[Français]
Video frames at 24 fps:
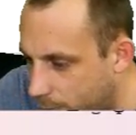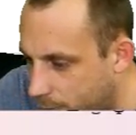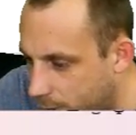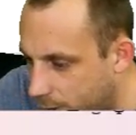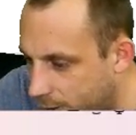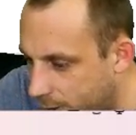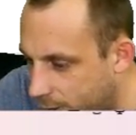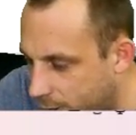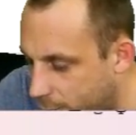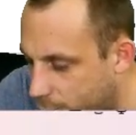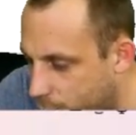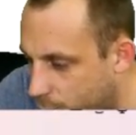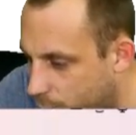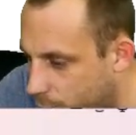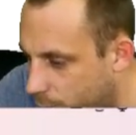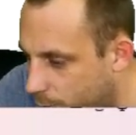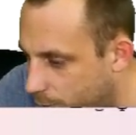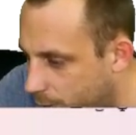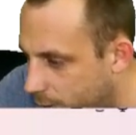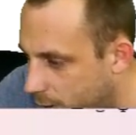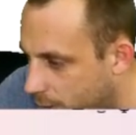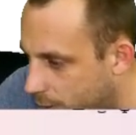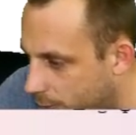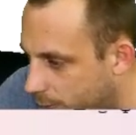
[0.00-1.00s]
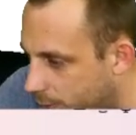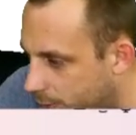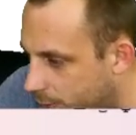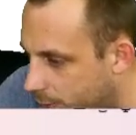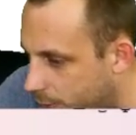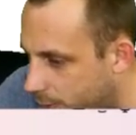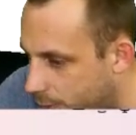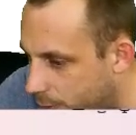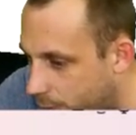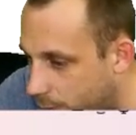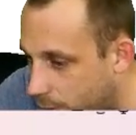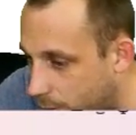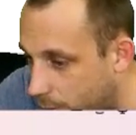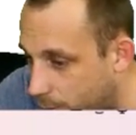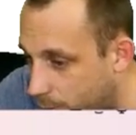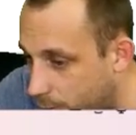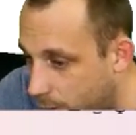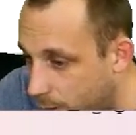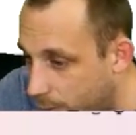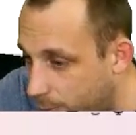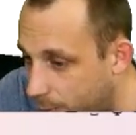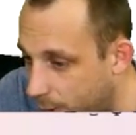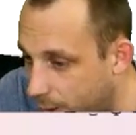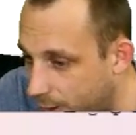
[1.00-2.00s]
mettre à jour nos pilotes. Enfin,
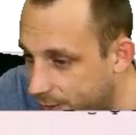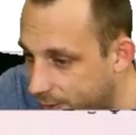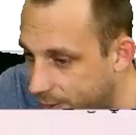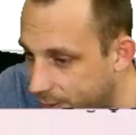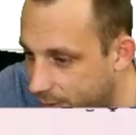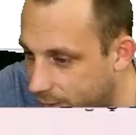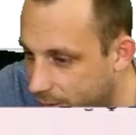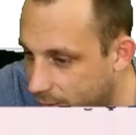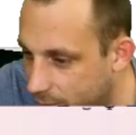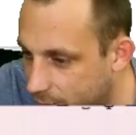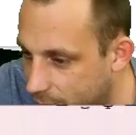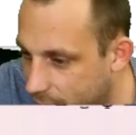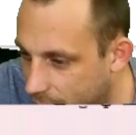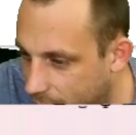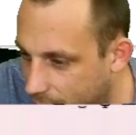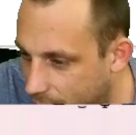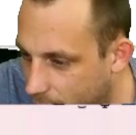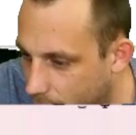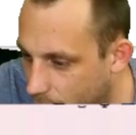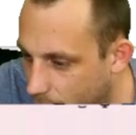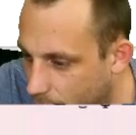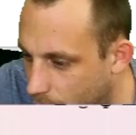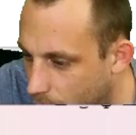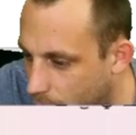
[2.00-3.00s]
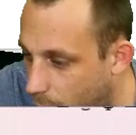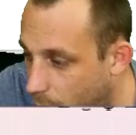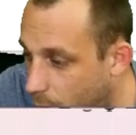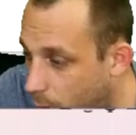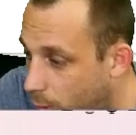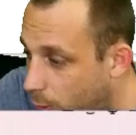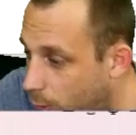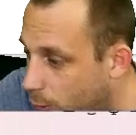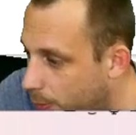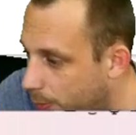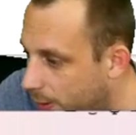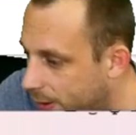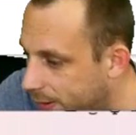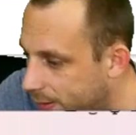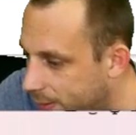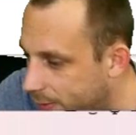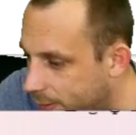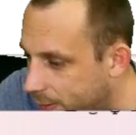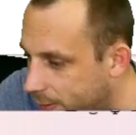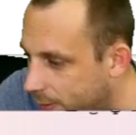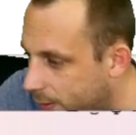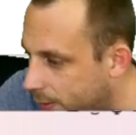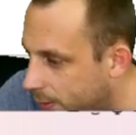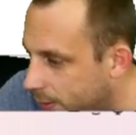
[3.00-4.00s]
même là, c'est directement en remettre.
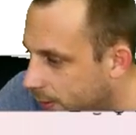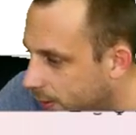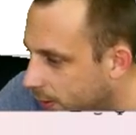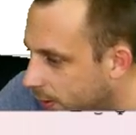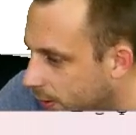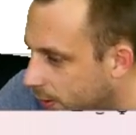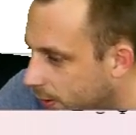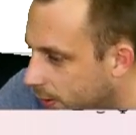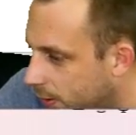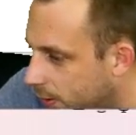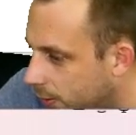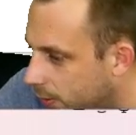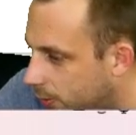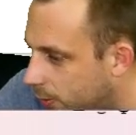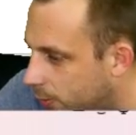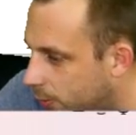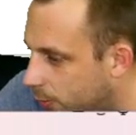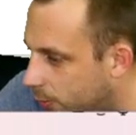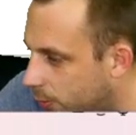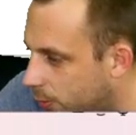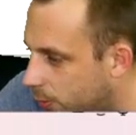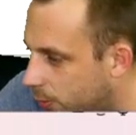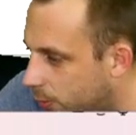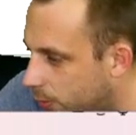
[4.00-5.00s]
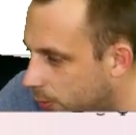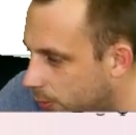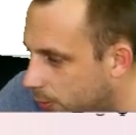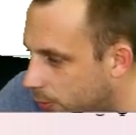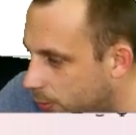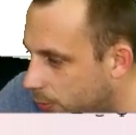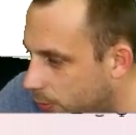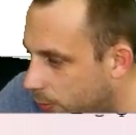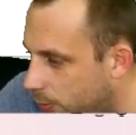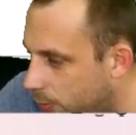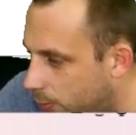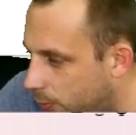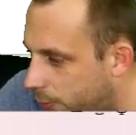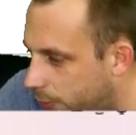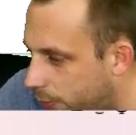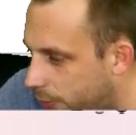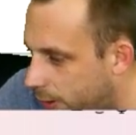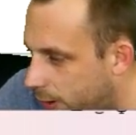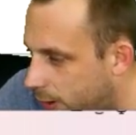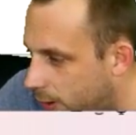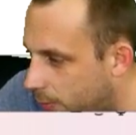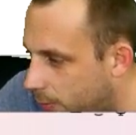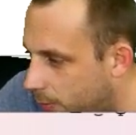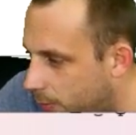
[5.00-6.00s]
Donc, on
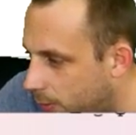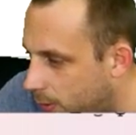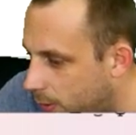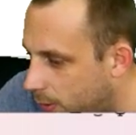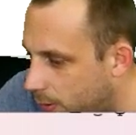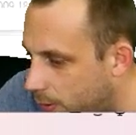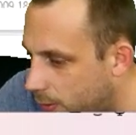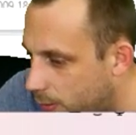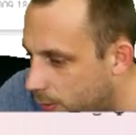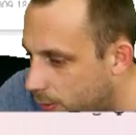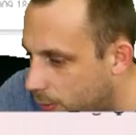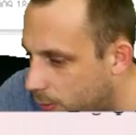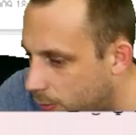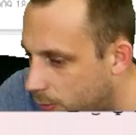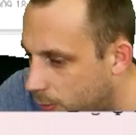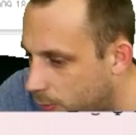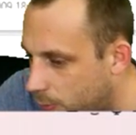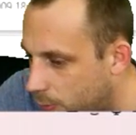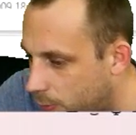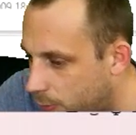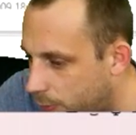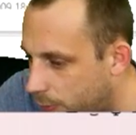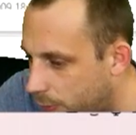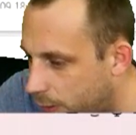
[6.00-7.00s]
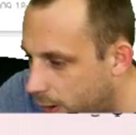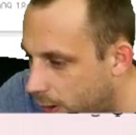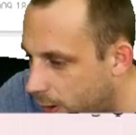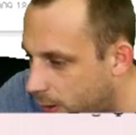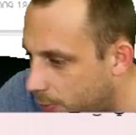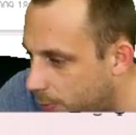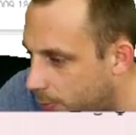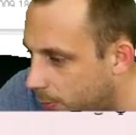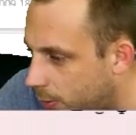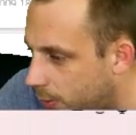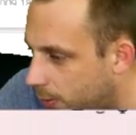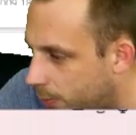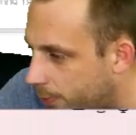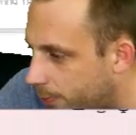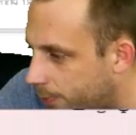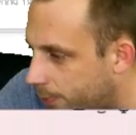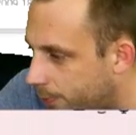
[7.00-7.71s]
ferme, on ferme.